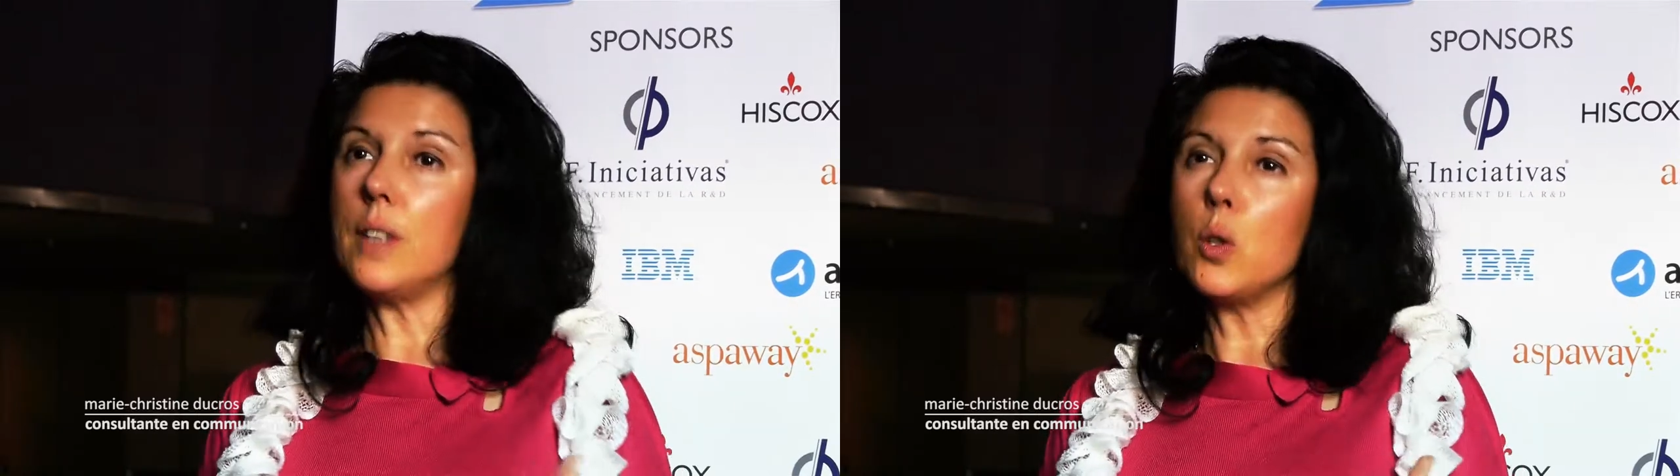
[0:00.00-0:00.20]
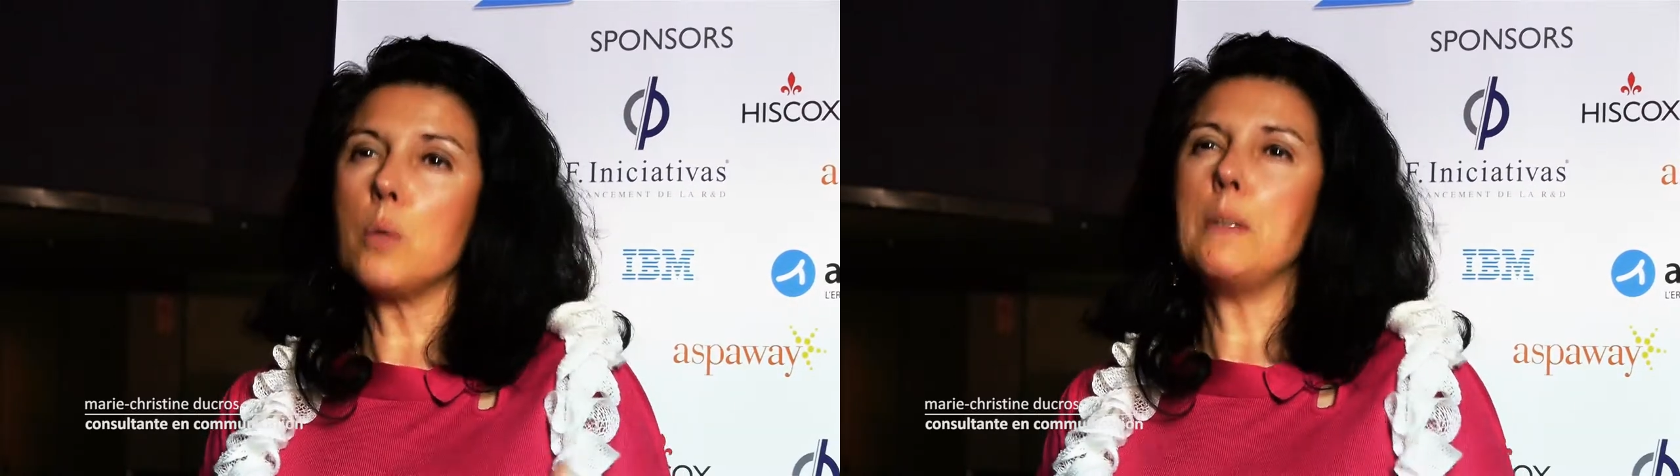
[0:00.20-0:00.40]

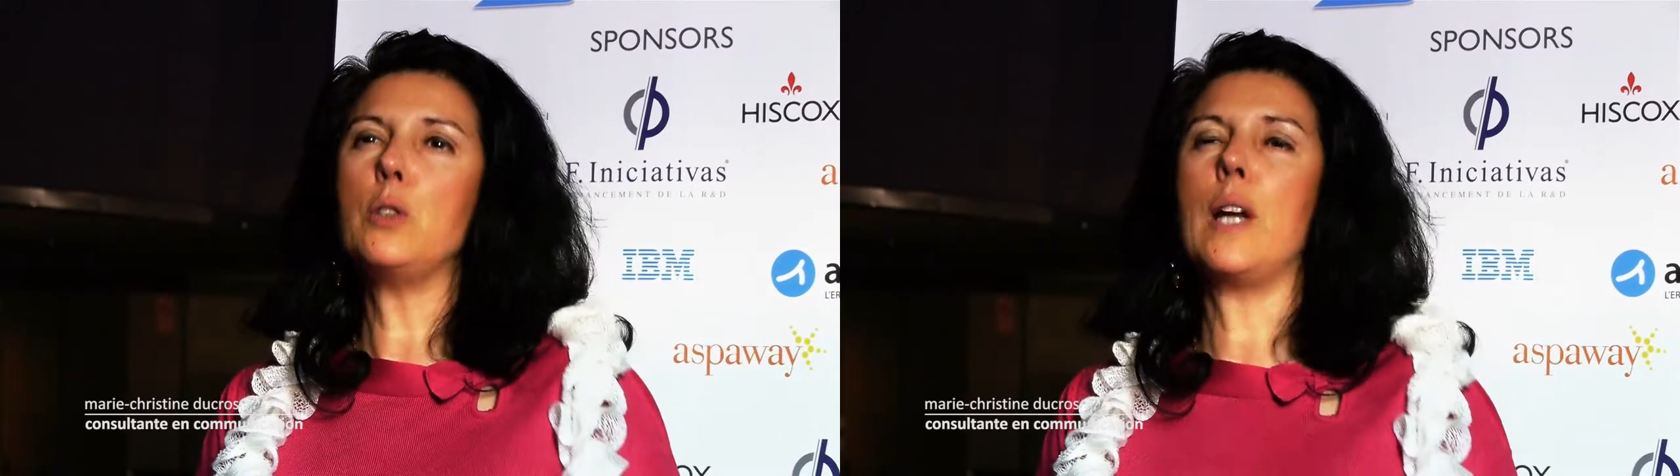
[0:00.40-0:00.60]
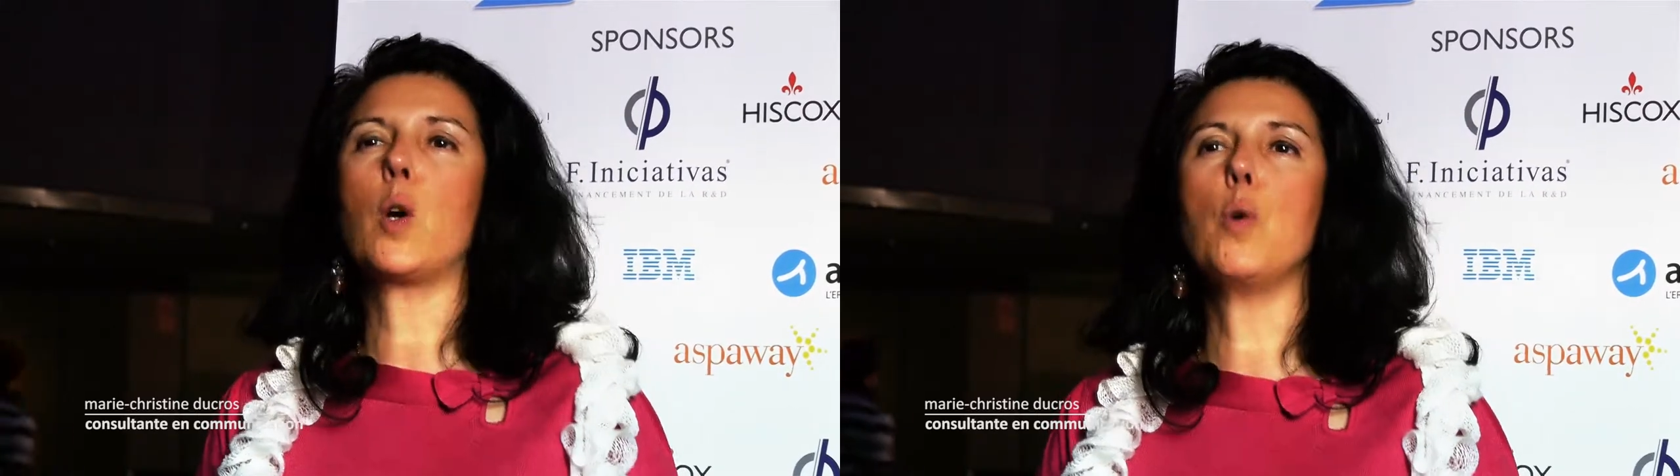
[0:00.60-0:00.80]
dans le
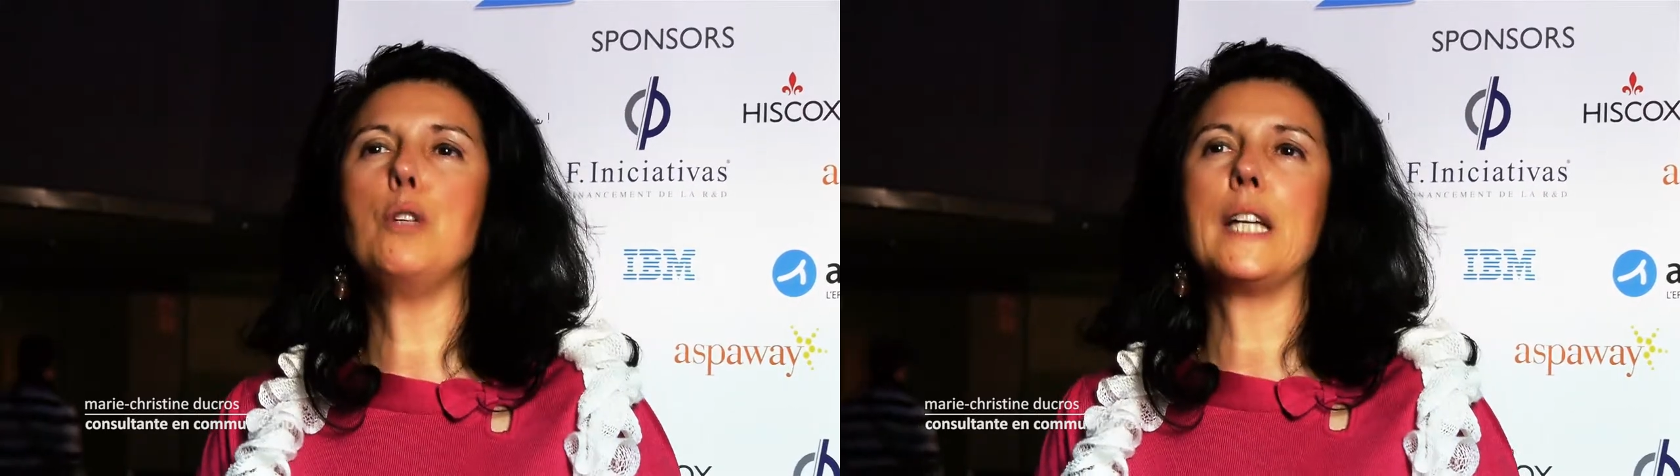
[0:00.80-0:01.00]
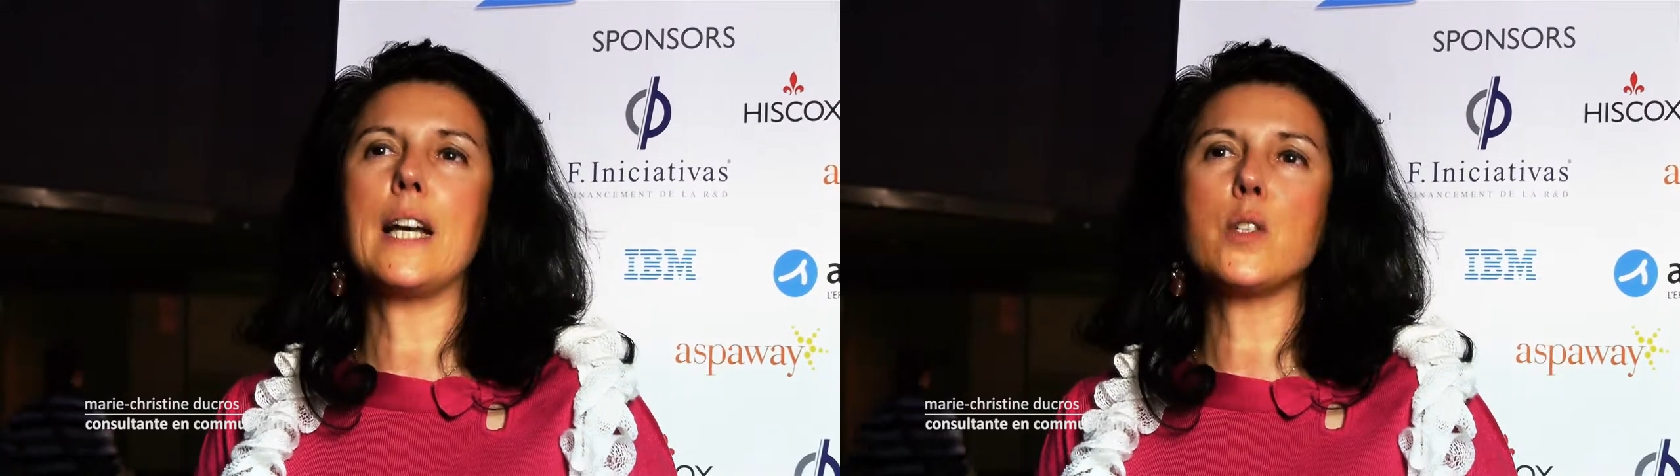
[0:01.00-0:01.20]
domaine de la
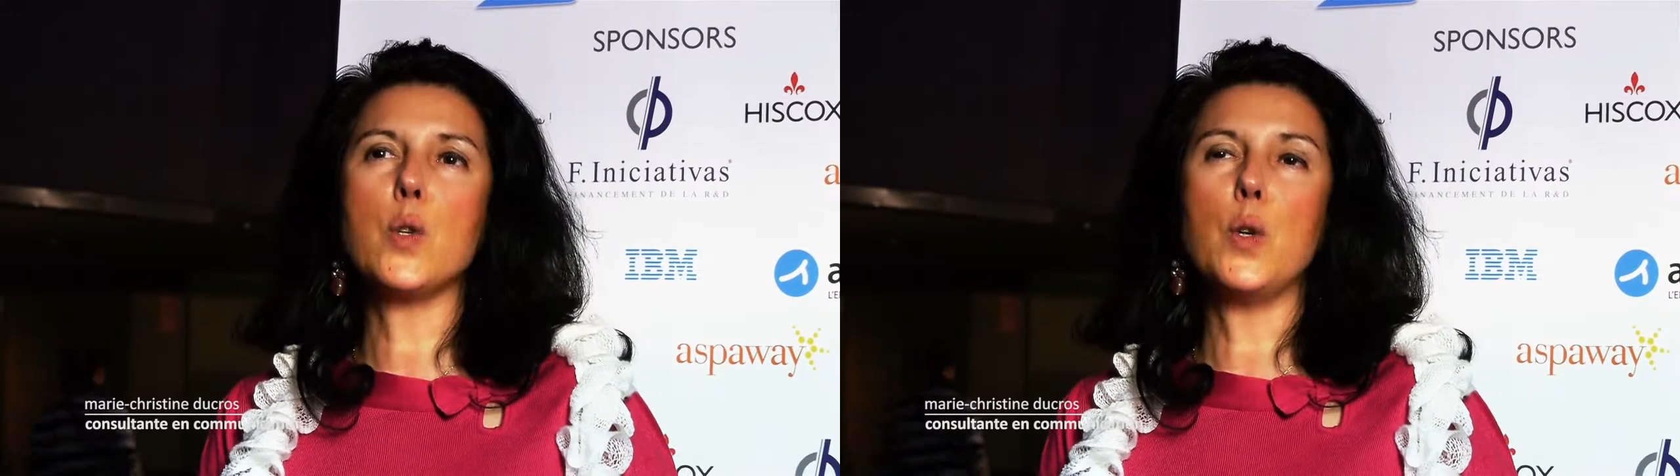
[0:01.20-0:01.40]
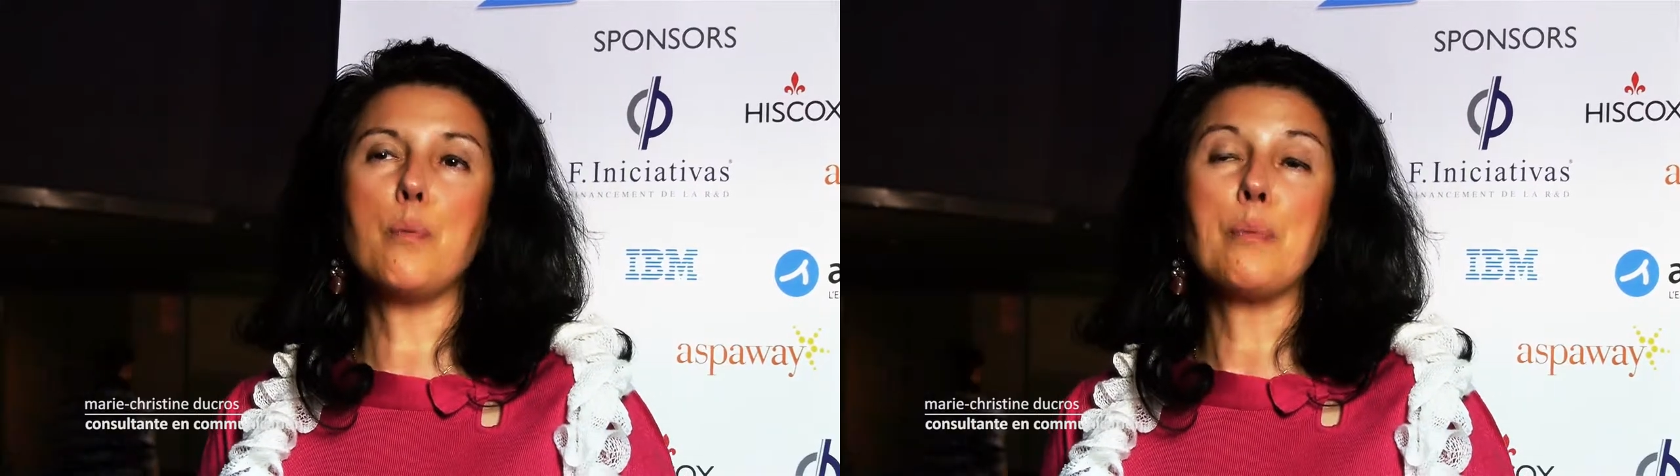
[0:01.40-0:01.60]

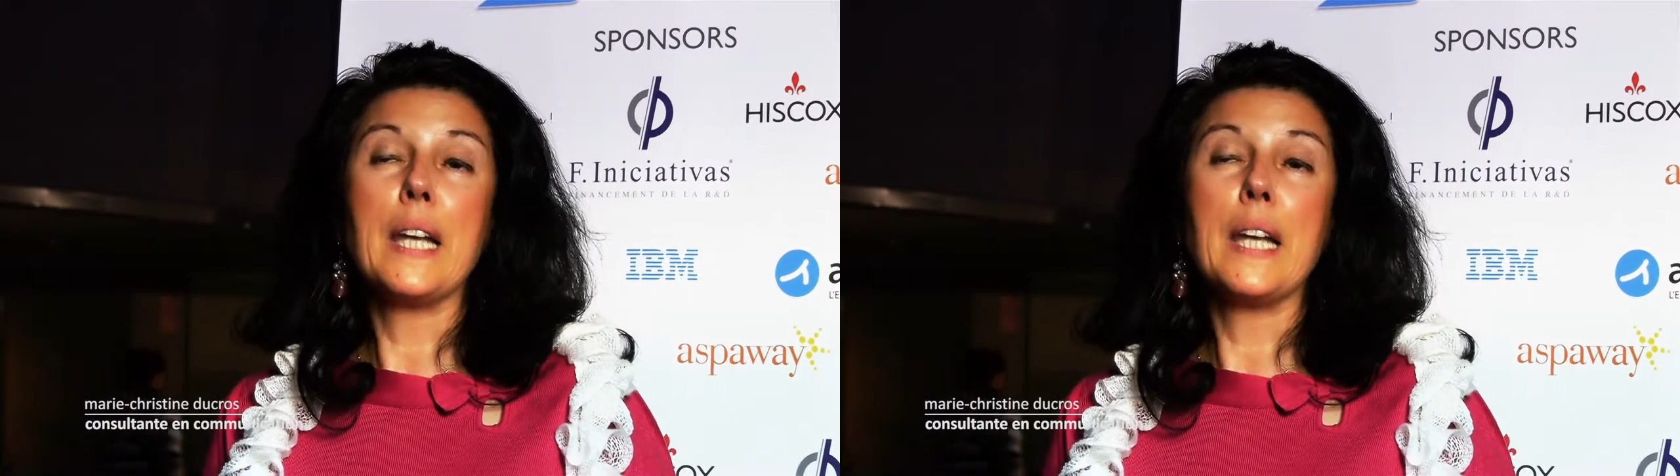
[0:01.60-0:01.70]
communication